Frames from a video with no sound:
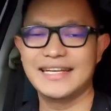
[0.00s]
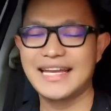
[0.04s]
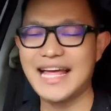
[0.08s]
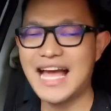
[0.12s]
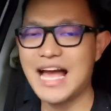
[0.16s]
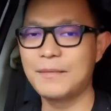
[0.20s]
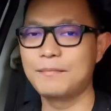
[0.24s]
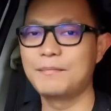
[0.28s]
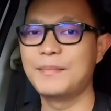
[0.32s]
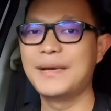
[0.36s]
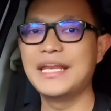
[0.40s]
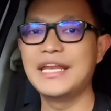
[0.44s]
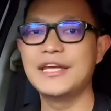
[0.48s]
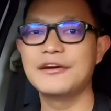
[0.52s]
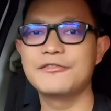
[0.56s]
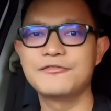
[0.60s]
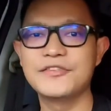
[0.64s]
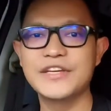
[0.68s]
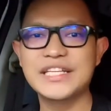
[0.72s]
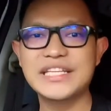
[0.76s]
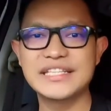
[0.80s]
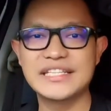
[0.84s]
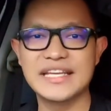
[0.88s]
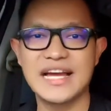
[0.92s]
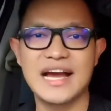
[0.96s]
Nah,
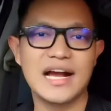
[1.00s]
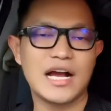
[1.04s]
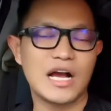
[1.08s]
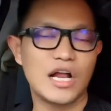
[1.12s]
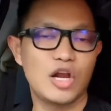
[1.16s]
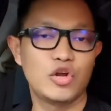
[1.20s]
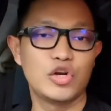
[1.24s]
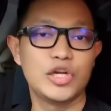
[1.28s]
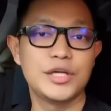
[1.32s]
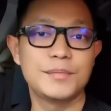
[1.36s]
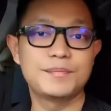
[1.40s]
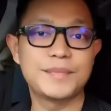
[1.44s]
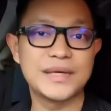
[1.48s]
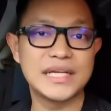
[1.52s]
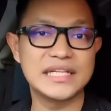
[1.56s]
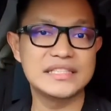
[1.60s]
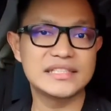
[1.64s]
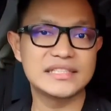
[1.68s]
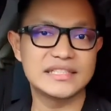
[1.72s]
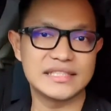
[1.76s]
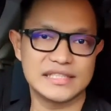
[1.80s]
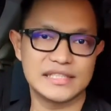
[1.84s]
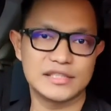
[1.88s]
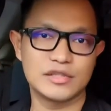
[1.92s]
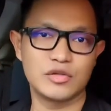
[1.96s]
benefitnya kalau di
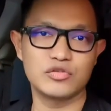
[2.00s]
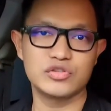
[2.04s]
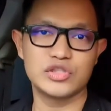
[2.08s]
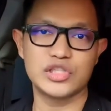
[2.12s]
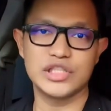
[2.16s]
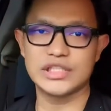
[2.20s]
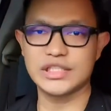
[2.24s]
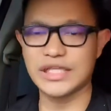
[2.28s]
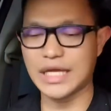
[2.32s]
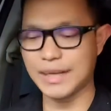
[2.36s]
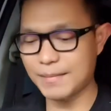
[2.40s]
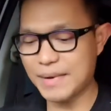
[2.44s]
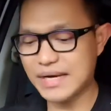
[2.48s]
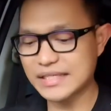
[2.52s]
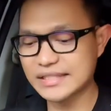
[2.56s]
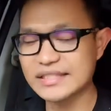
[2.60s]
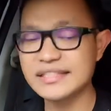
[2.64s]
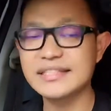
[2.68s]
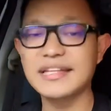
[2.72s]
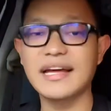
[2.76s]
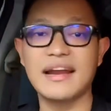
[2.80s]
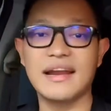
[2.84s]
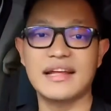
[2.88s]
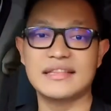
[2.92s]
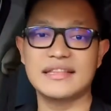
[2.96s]
Princess Cruises emang
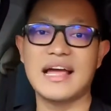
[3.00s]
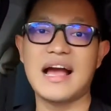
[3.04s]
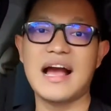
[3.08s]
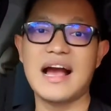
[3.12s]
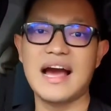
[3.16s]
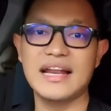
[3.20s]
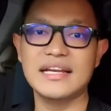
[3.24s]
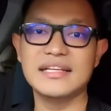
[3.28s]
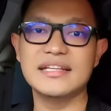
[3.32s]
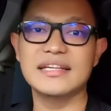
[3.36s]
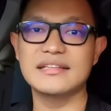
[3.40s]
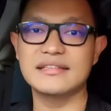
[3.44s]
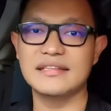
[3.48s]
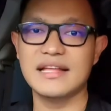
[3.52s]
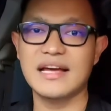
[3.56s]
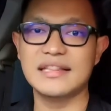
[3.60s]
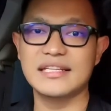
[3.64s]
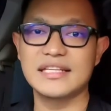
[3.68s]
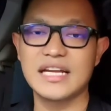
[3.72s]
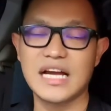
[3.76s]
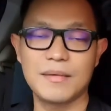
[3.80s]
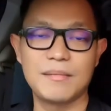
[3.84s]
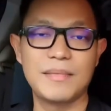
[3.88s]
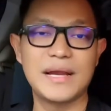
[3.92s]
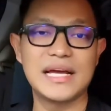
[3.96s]
sih tanda tangan kita
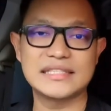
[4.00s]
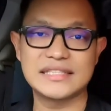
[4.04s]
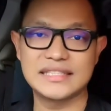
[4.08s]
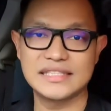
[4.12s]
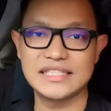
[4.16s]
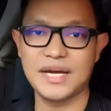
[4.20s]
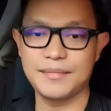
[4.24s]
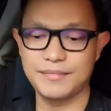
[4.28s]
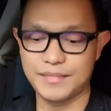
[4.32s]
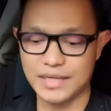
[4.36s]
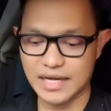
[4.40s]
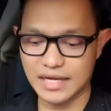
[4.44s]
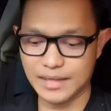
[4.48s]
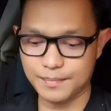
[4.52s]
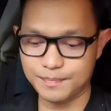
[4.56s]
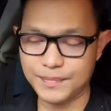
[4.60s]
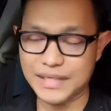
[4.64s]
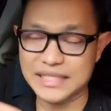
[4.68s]
13 jam ya.